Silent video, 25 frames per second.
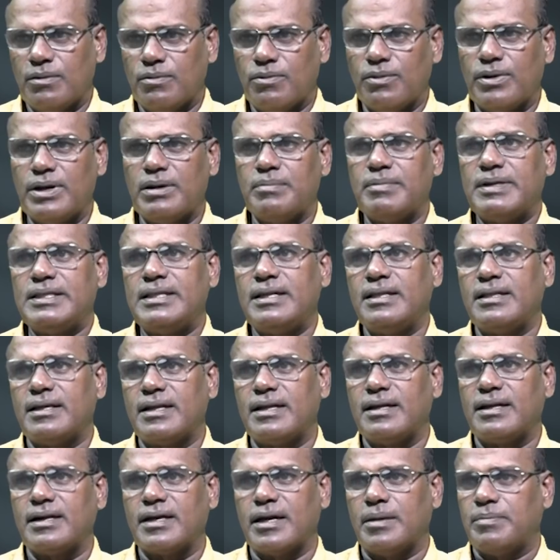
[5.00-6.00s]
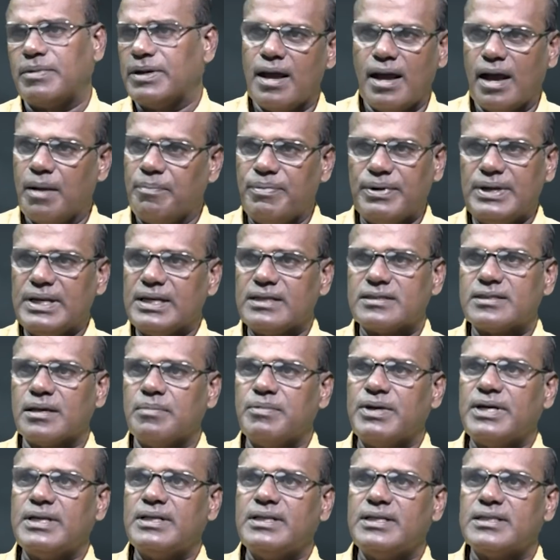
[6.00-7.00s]
ஒரு மந்திரி தானே இருக்காப்புல அப்போ நீங்கள்
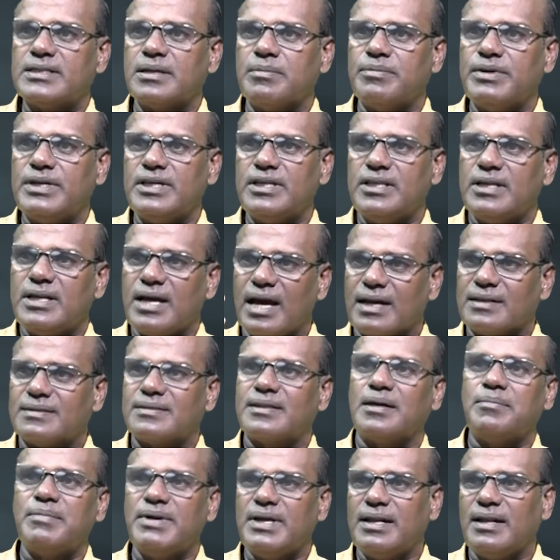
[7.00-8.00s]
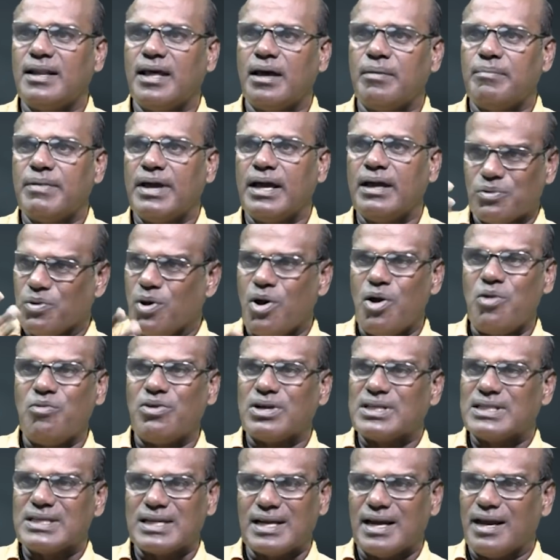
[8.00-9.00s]
சமூக நீதி சமூக நீதினு அர்த்தமே இல்லாமல் கோபம்
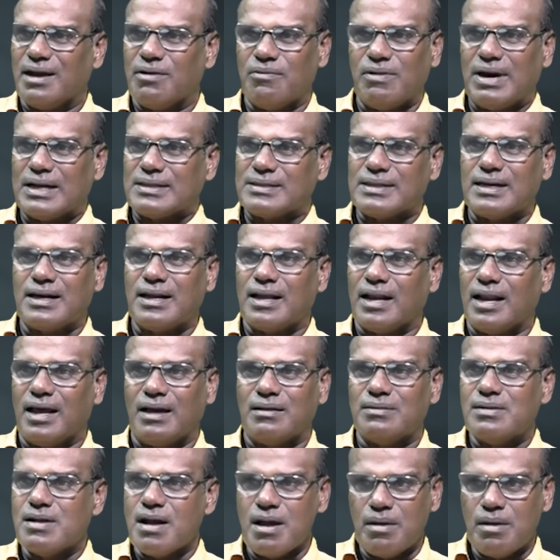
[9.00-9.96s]
வருதுங்க வார்த்தைகள் எல்லாம்